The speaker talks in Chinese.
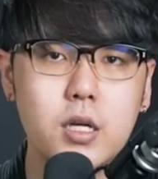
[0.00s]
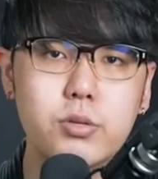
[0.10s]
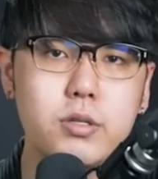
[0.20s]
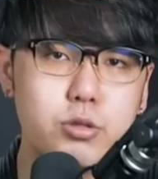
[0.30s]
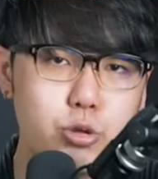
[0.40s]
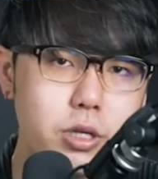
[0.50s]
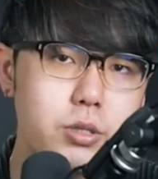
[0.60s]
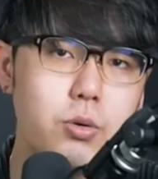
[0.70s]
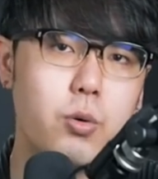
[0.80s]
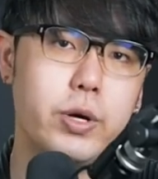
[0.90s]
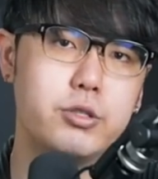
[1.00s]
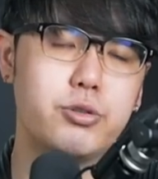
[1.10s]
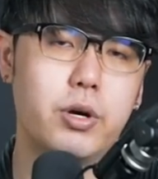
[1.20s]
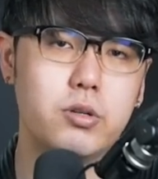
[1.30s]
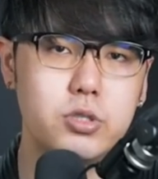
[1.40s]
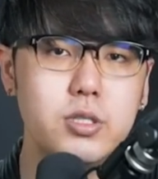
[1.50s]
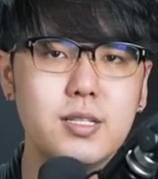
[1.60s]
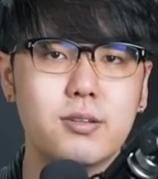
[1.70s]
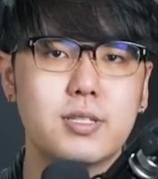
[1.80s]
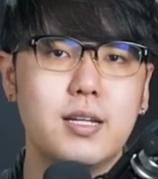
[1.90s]
所以追溯回去哦，吃
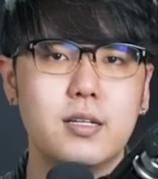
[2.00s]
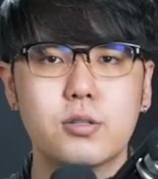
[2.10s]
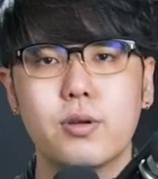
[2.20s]
早餐呢，